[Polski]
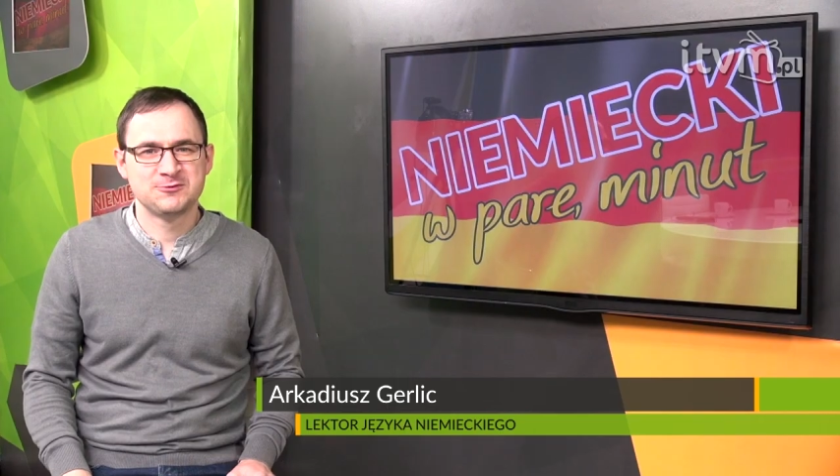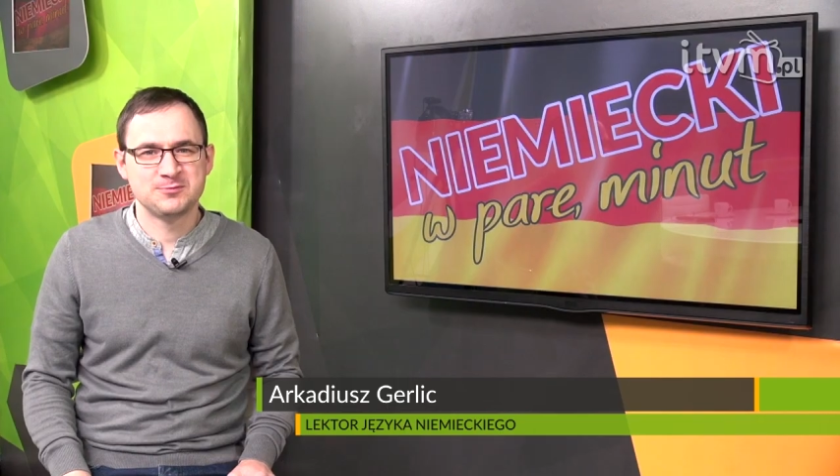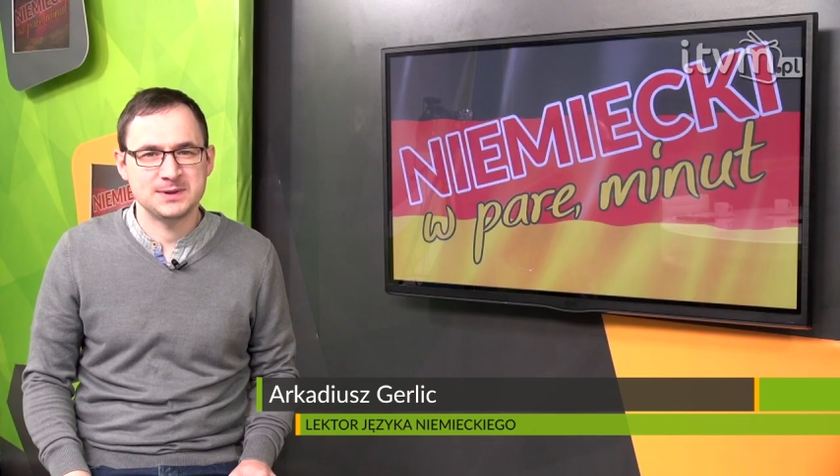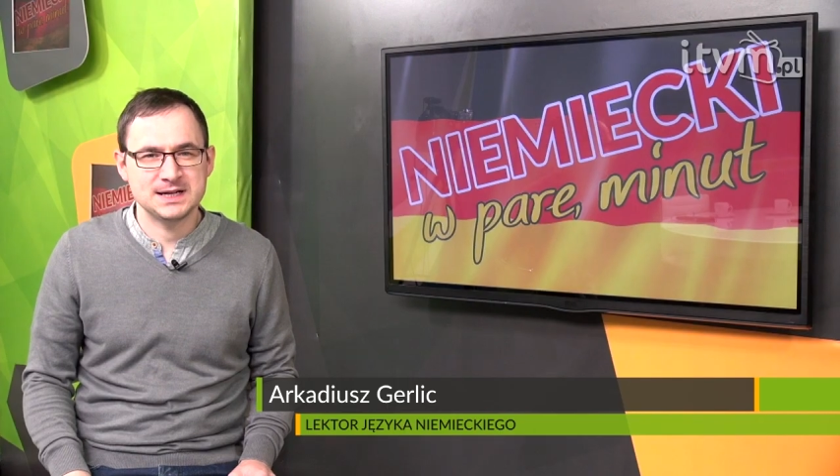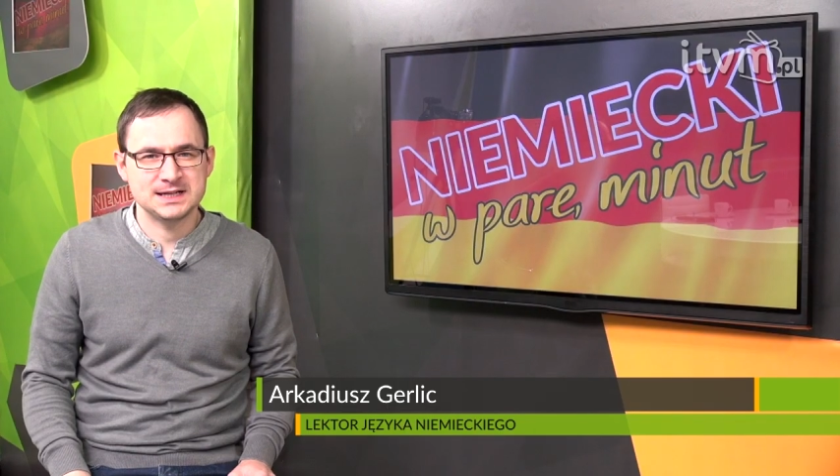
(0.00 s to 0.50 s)

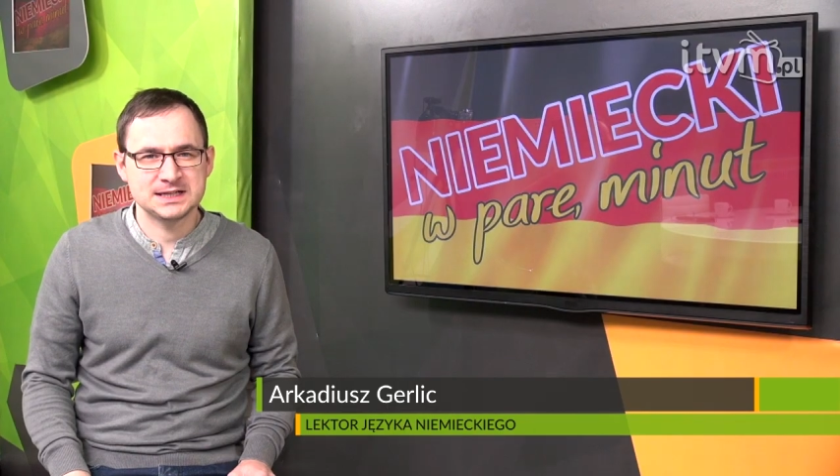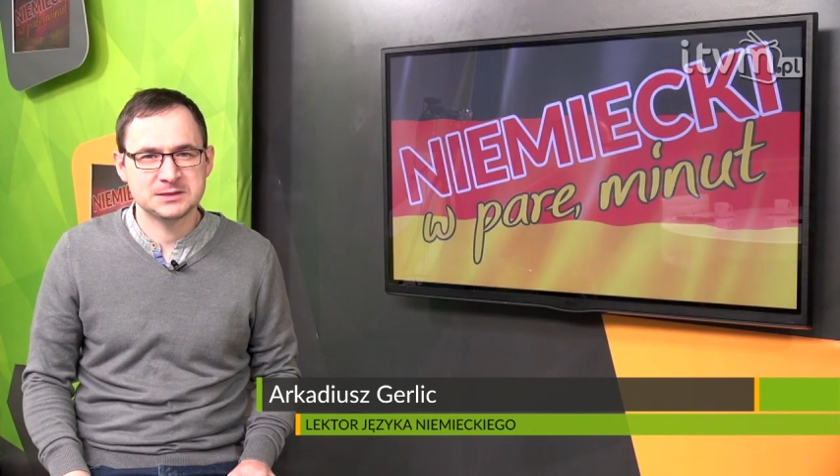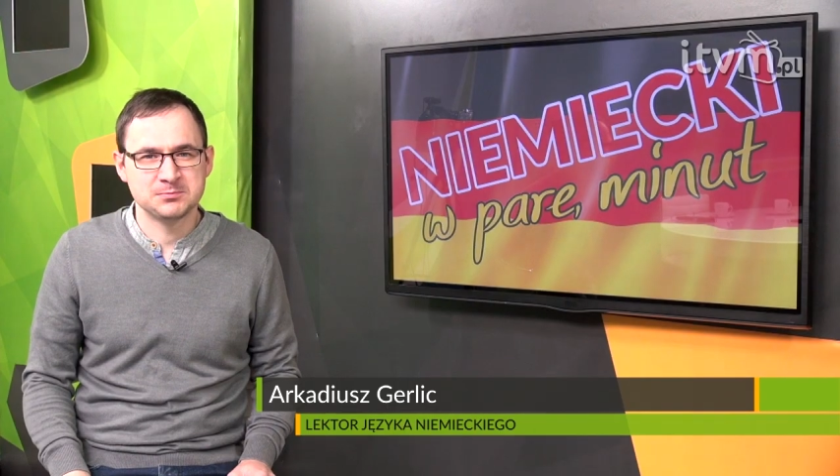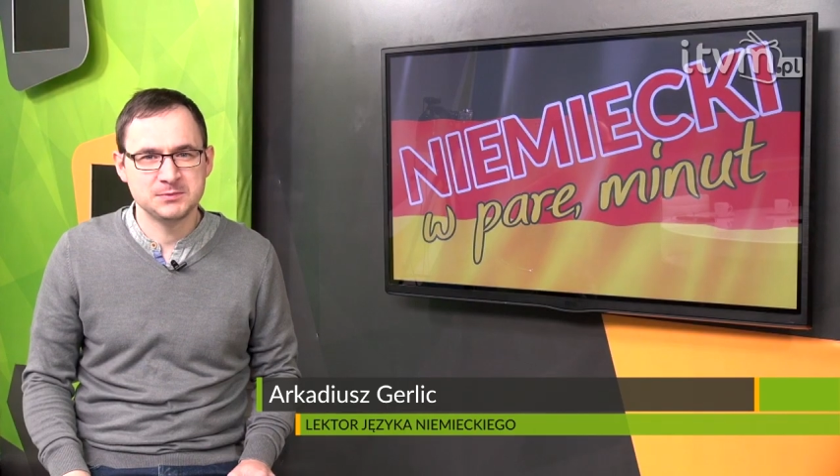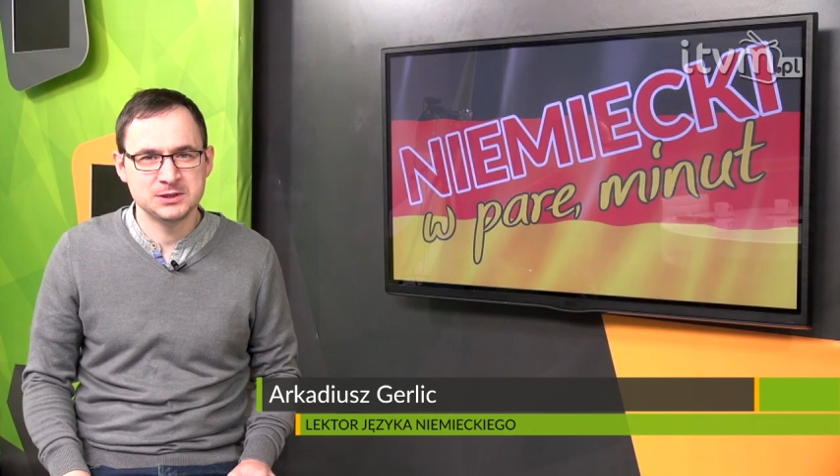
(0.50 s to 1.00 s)
parę
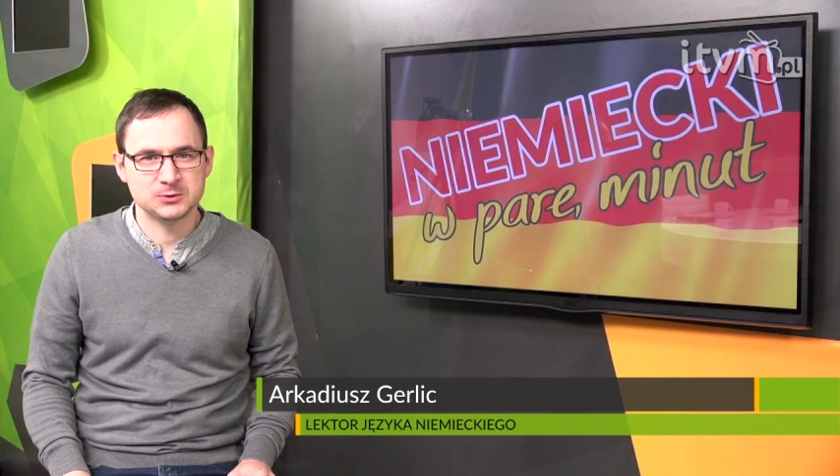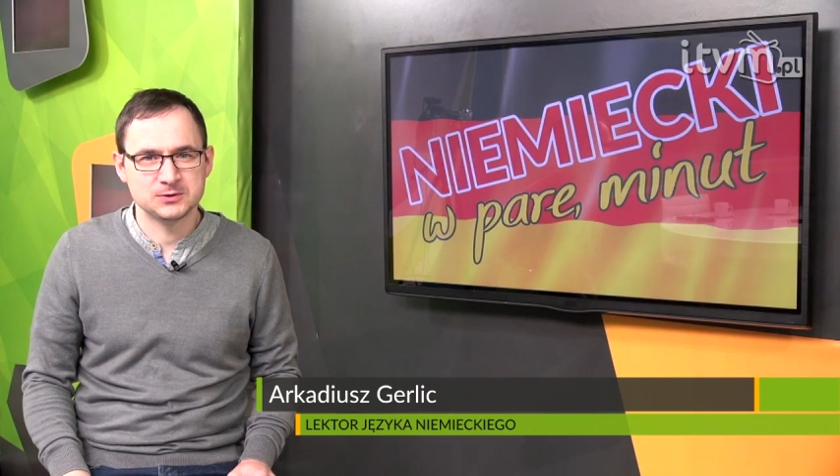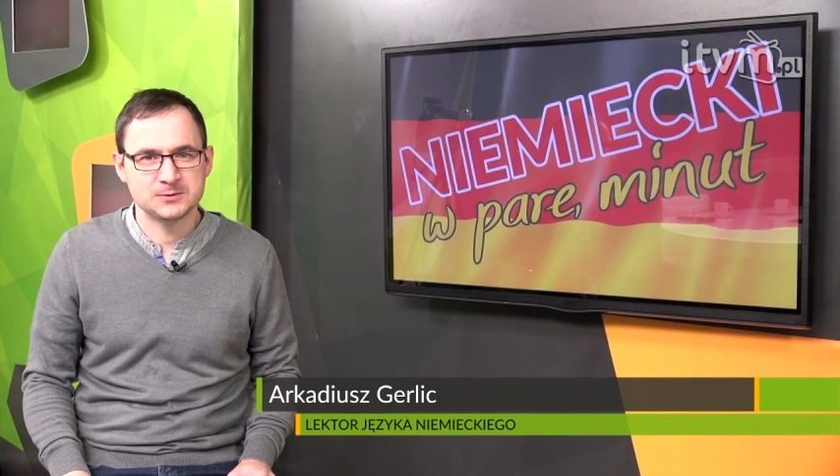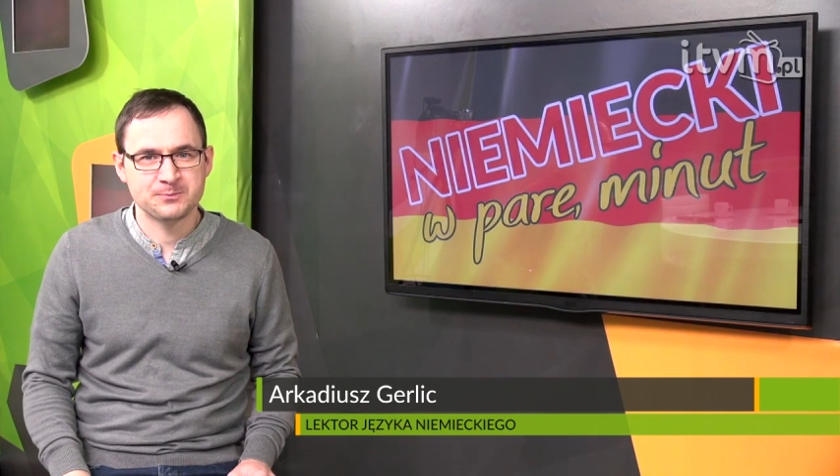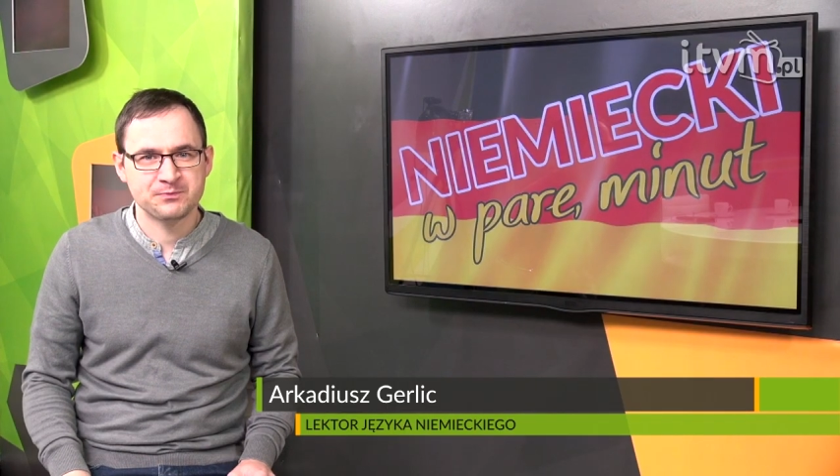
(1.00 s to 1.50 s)
minut.